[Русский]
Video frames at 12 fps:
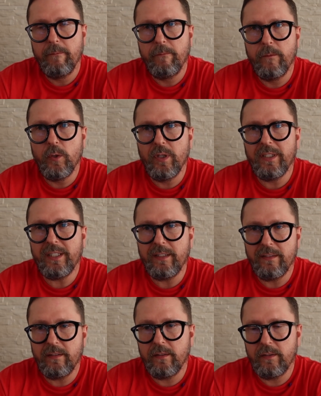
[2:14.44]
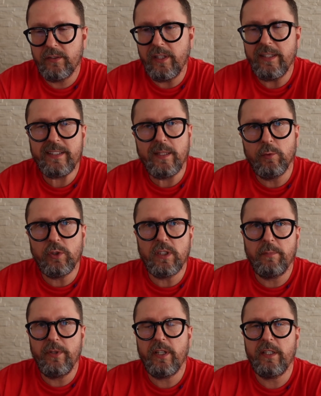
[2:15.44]
Но это э, Зеленскому надо
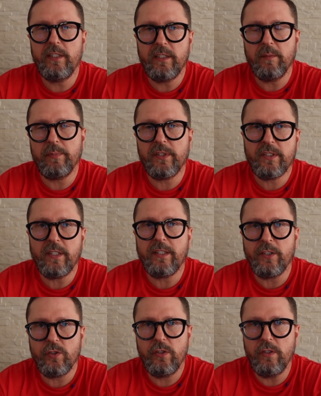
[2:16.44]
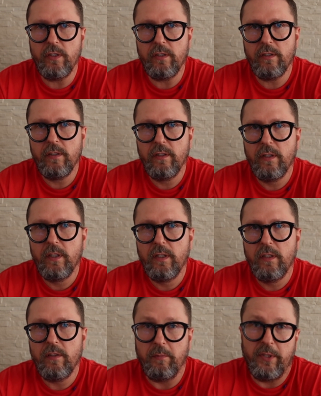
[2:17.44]
переходить на персен каждый день
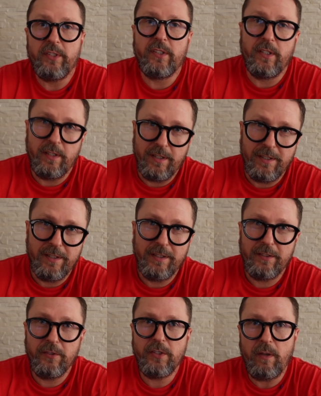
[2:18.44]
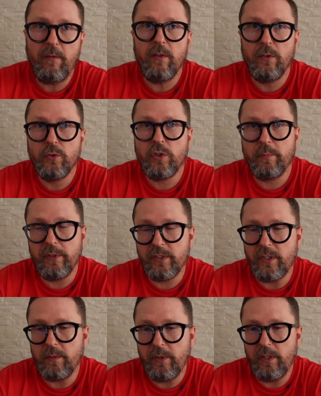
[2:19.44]
вместо этого самого лучше
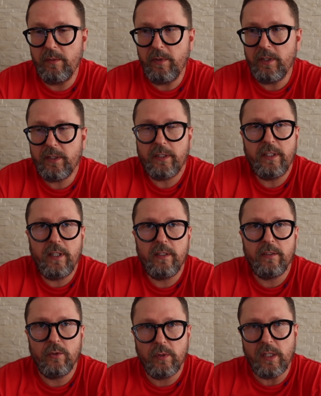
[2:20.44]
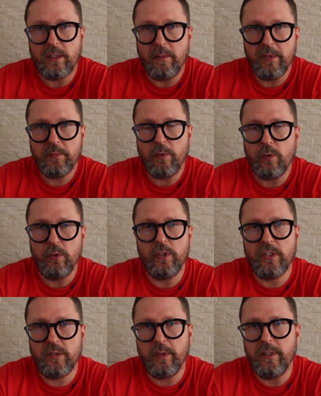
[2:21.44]
перцент принимать, тогда ну, как-то
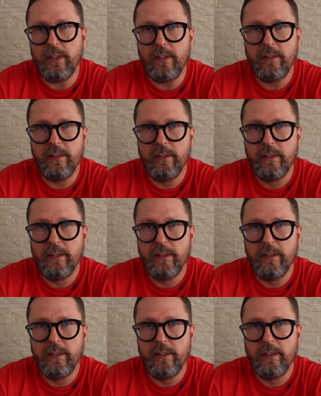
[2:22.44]
обеспокоенность спадает.